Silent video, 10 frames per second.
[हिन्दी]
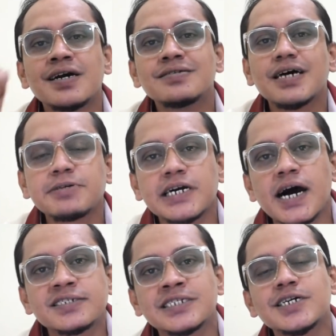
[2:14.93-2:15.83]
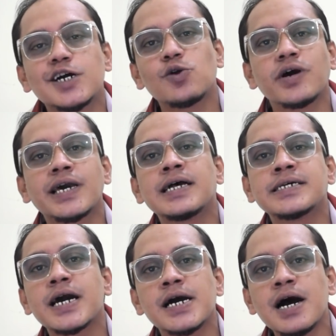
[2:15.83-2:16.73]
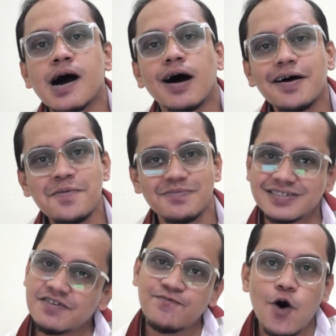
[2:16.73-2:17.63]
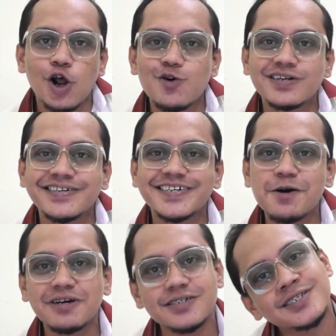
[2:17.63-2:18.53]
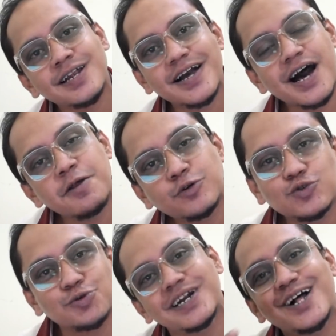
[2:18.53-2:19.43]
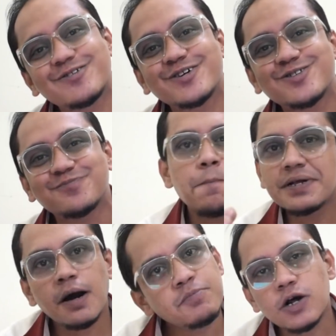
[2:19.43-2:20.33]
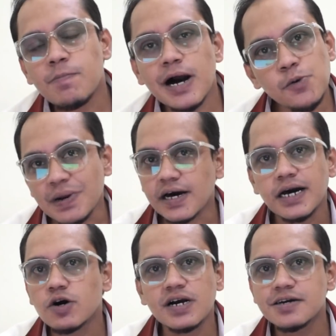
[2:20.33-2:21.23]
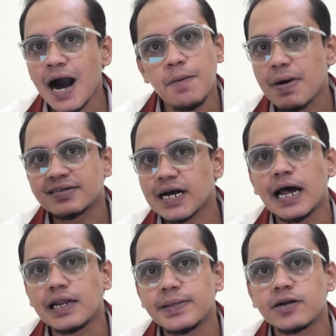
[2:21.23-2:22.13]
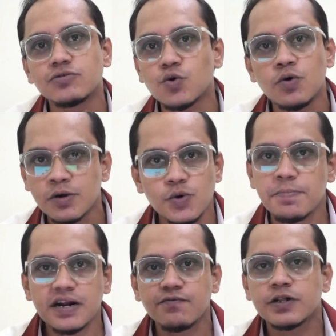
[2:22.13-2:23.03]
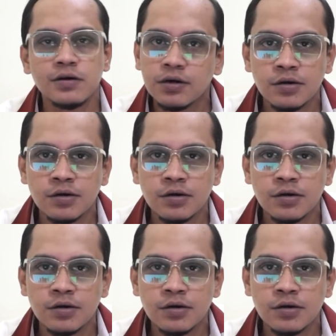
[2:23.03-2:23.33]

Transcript: के हिसाब से कास्टिंग कर लो क्या जाएगा सिर्फ फॉलोअर्स इनके पास इसलिए गाने में कुछ भी डाल दोगे तुम पता है मेरे को मालूम लग रहा होगा कि हाँ मैं ऐसे गाली दे रहा हूँ उसको क्योंकि मैं नफरत